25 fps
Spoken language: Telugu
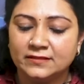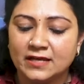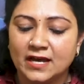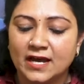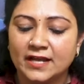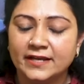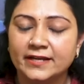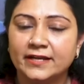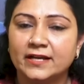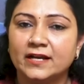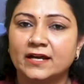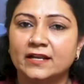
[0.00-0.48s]

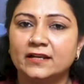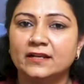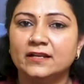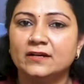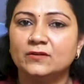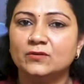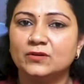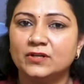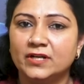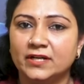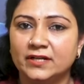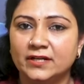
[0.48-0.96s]

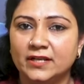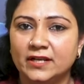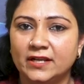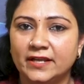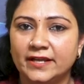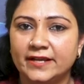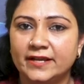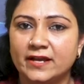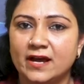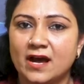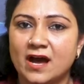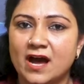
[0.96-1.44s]
దానికన్నా కూడా అంటే
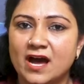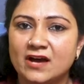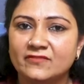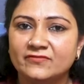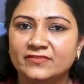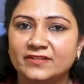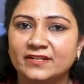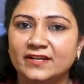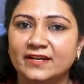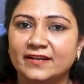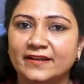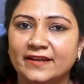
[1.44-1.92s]
లైక్
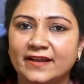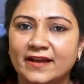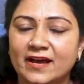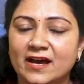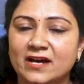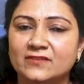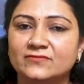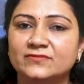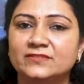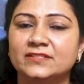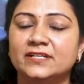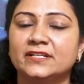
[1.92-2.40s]
హాఫ్ అన్ అవర్కి
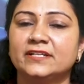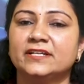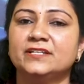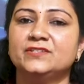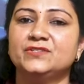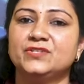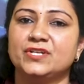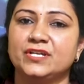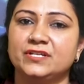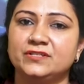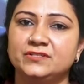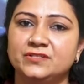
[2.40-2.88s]
హాఫ్ అన్
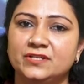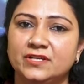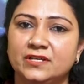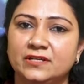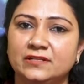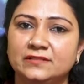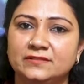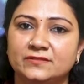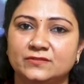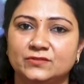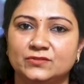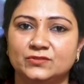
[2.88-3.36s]
అవర్కి చేంజ్
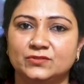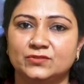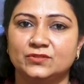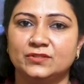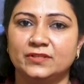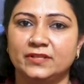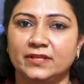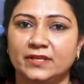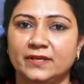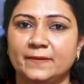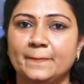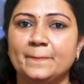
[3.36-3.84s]
చేయాల్సి
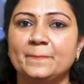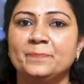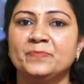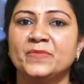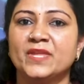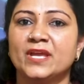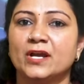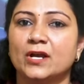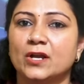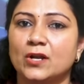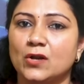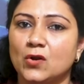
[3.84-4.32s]
వస్తుంది
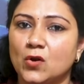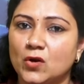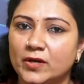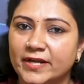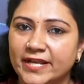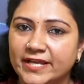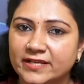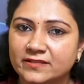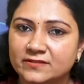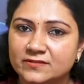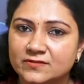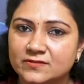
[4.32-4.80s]

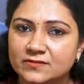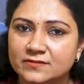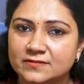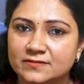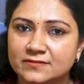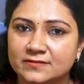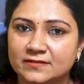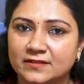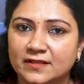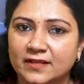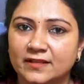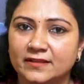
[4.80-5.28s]
క్లాటింగ్స్
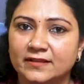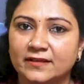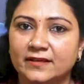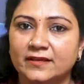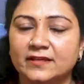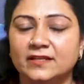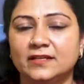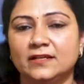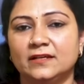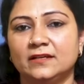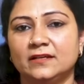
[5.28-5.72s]
వస్తున్నది